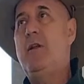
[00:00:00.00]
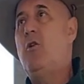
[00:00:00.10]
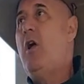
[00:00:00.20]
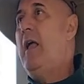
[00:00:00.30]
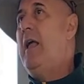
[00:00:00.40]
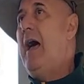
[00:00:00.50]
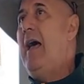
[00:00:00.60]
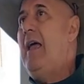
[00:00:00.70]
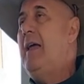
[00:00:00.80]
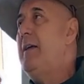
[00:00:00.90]
Primero,
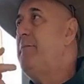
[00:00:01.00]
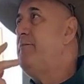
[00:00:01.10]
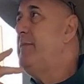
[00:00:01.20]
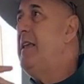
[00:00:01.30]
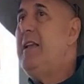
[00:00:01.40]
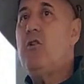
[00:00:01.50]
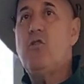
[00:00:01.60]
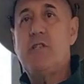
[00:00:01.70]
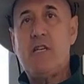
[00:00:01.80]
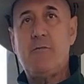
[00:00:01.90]
em, di
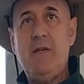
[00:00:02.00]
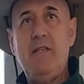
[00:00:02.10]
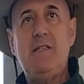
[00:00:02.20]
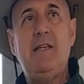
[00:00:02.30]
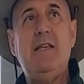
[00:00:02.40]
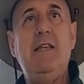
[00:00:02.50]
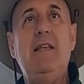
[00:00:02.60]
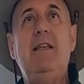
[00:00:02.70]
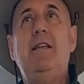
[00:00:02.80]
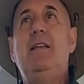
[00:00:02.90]
qué cosas ves
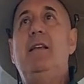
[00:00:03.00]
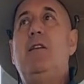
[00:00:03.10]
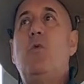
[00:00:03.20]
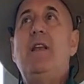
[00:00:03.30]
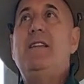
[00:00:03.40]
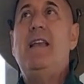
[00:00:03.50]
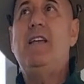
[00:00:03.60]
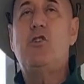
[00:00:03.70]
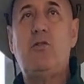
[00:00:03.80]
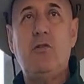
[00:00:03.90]
y cuál es
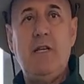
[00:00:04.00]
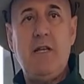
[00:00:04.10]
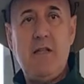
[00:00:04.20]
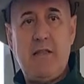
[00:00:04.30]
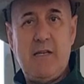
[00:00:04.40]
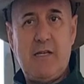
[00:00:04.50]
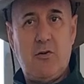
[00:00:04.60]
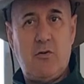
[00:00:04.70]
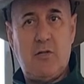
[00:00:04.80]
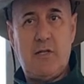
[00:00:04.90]
la historia de
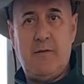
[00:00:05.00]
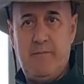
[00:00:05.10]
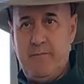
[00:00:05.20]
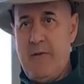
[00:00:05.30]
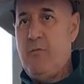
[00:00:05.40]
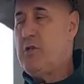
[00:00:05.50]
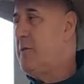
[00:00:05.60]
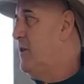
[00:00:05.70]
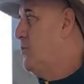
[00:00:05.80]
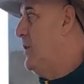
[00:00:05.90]
ese corte.
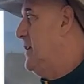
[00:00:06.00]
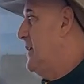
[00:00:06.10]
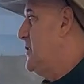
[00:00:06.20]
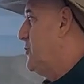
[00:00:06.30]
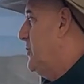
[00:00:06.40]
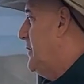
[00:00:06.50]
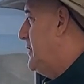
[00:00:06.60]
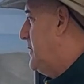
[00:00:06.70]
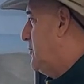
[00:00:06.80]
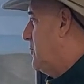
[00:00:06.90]
Vamos a ver cuál es la
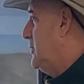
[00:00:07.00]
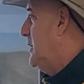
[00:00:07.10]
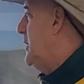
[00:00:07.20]
historia de este